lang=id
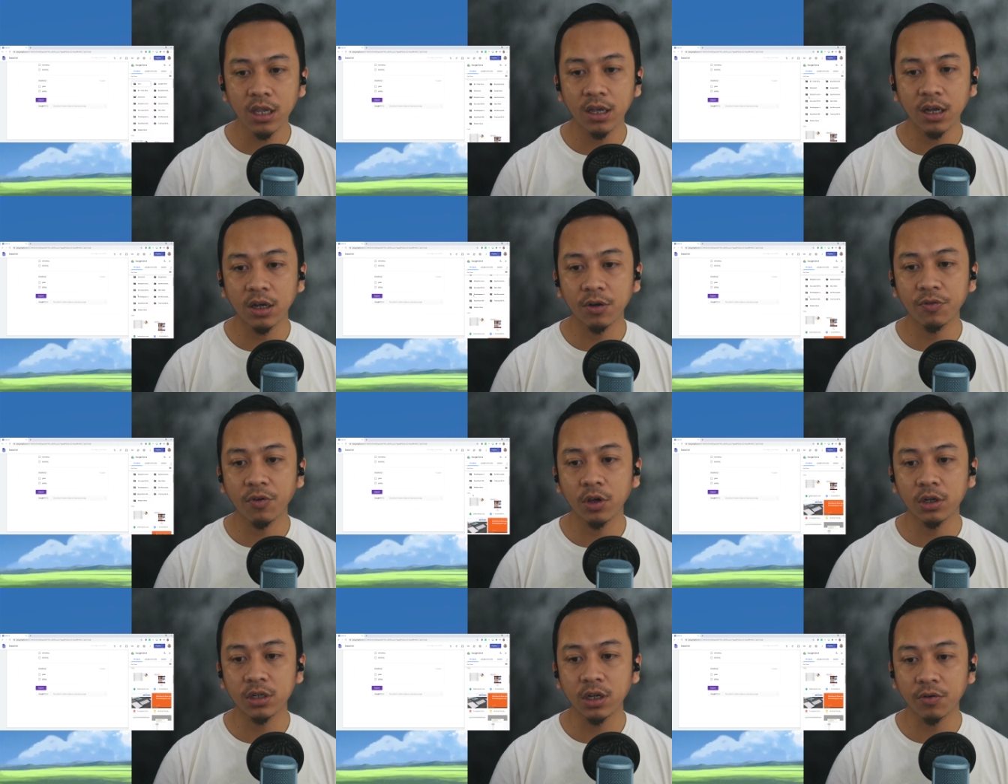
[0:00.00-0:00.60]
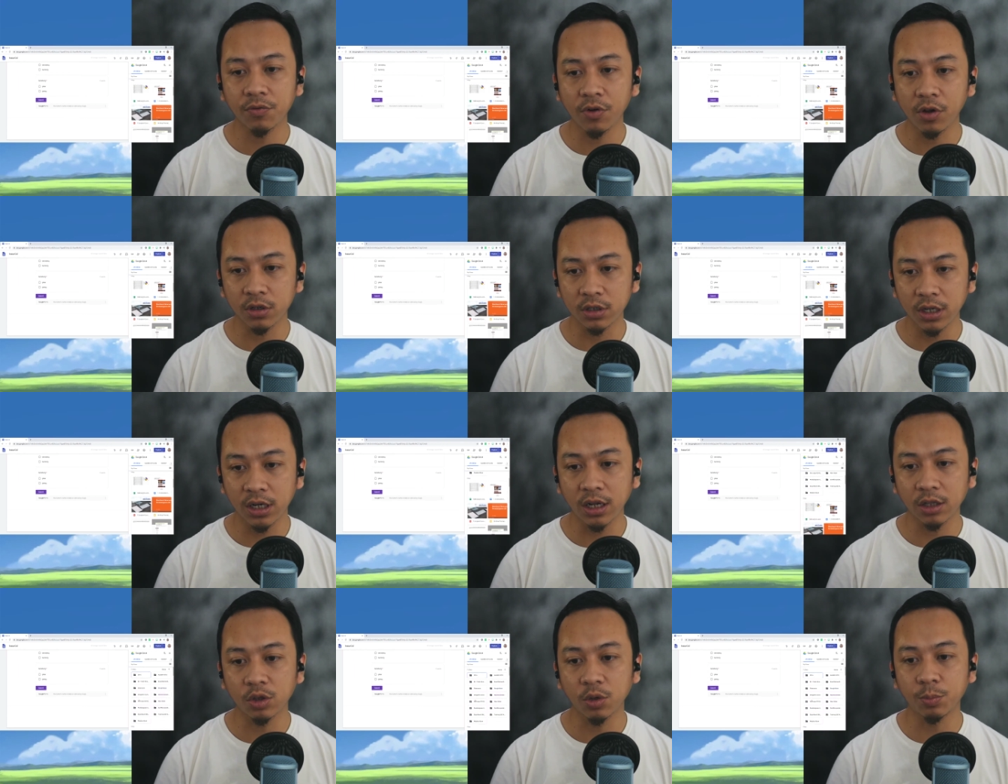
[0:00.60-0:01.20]
eh,
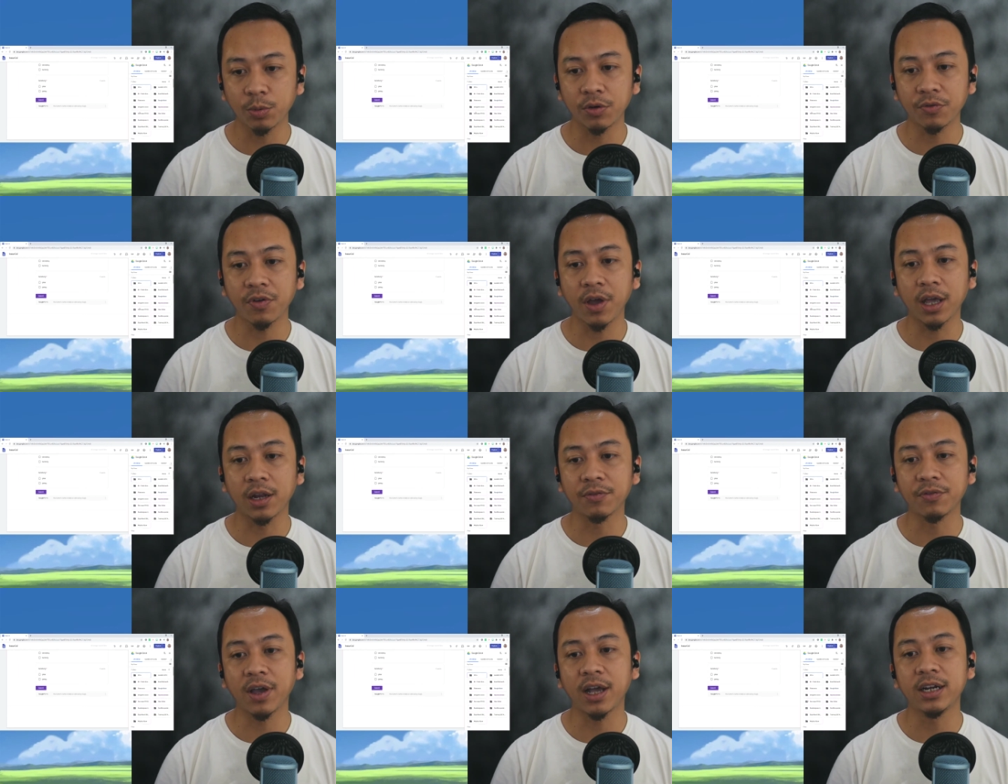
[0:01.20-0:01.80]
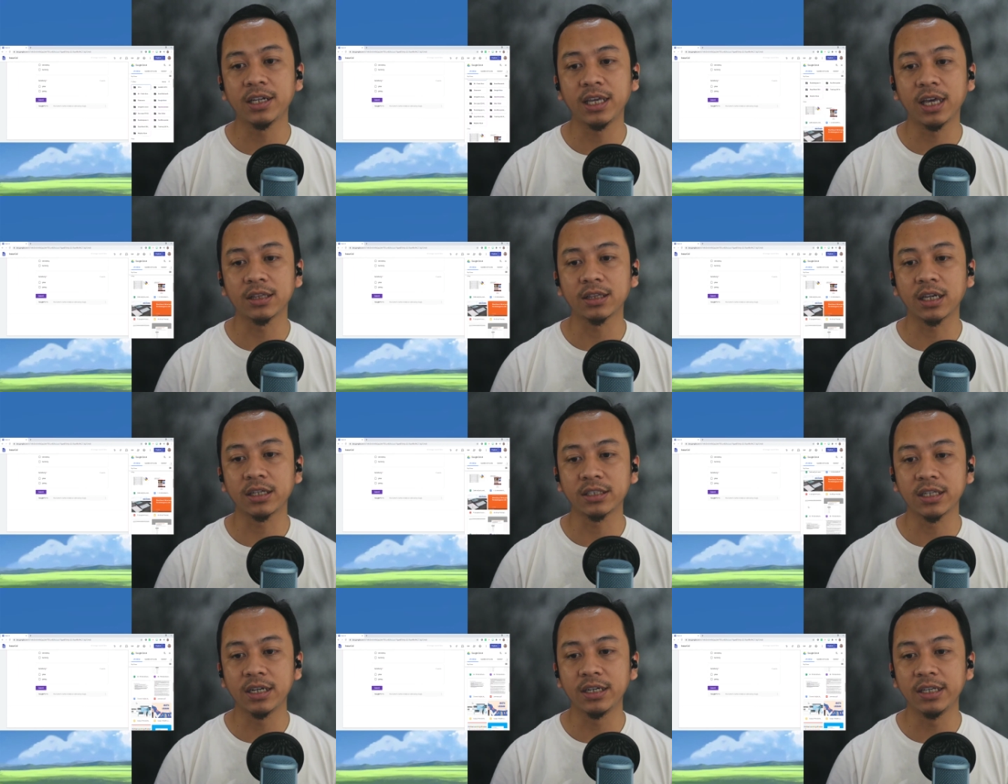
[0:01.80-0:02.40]
folder-folder ataupun file-file yang
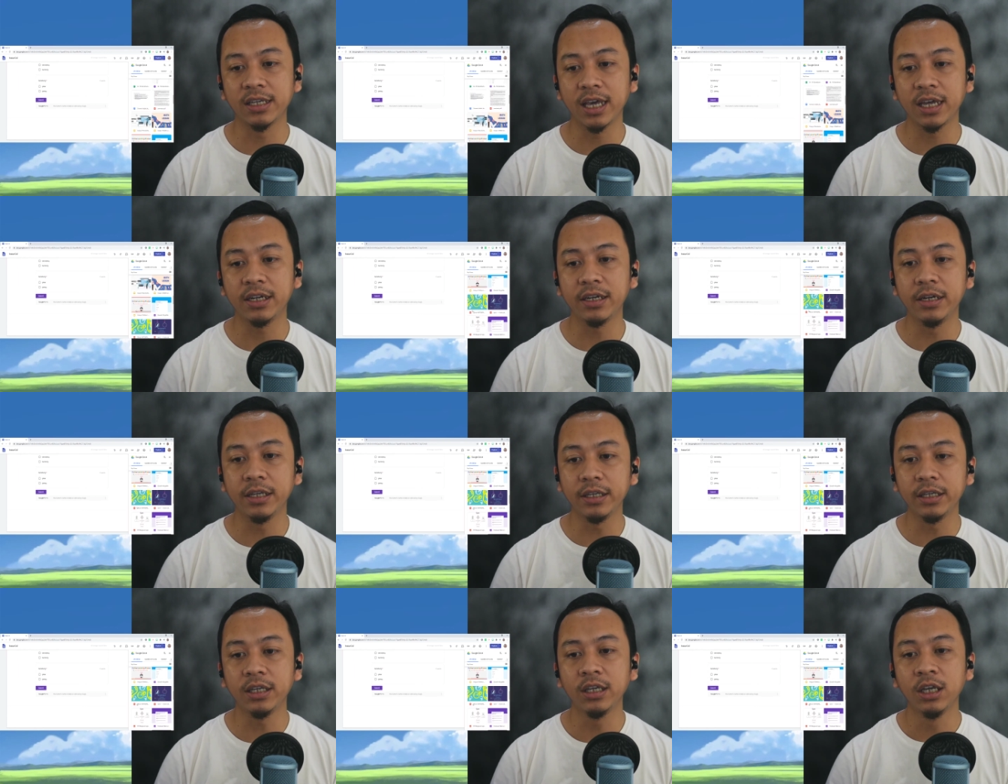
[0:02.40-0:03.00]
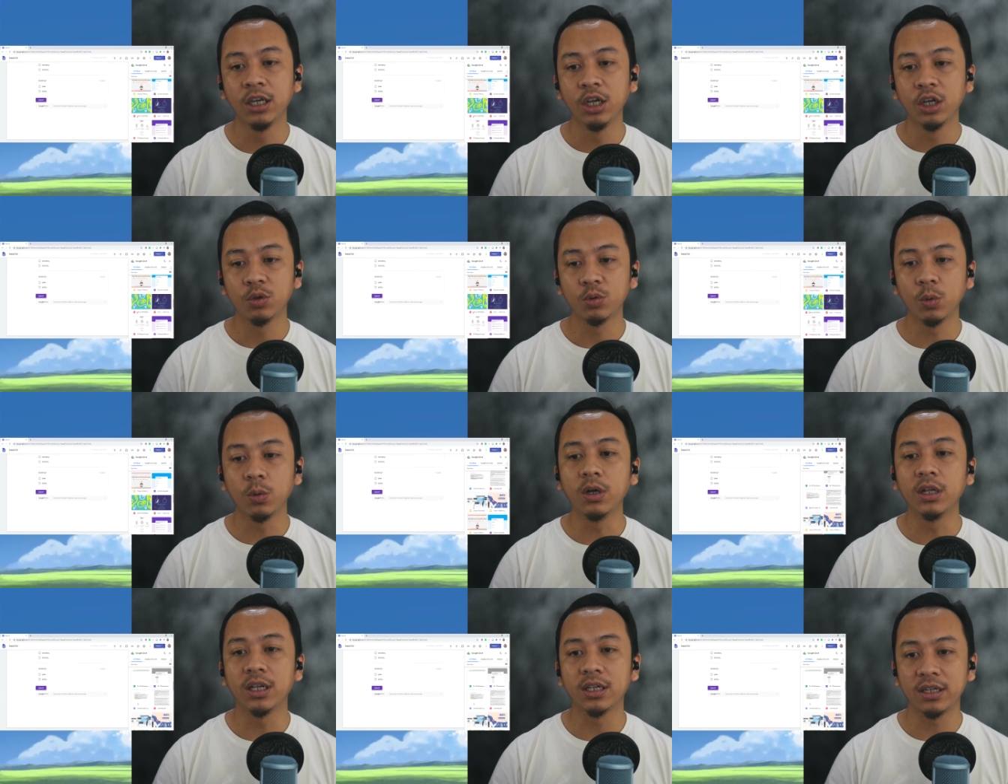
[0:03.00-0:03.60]
tersedia di
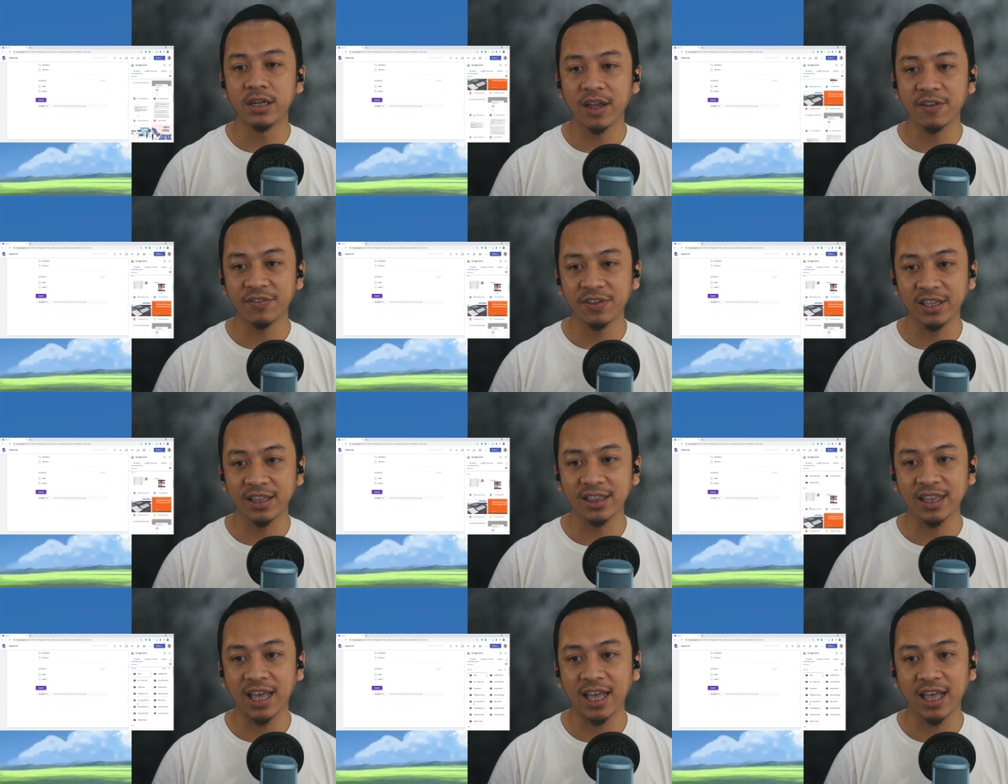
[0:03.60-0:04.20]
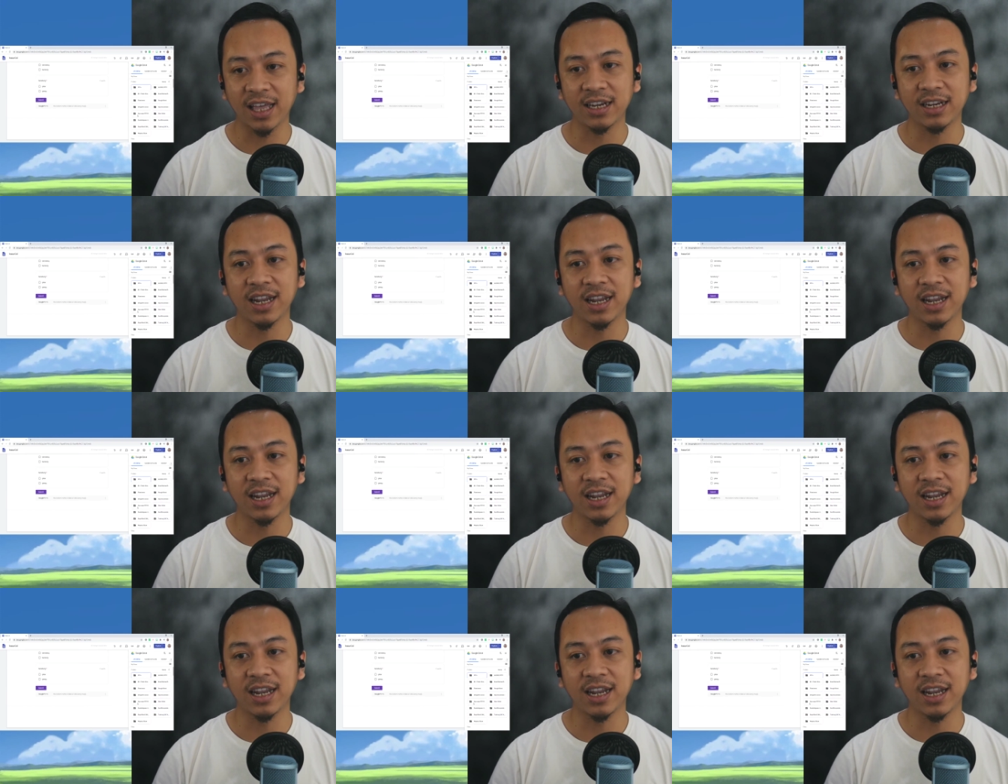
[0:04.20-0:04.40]
Google Drive kita.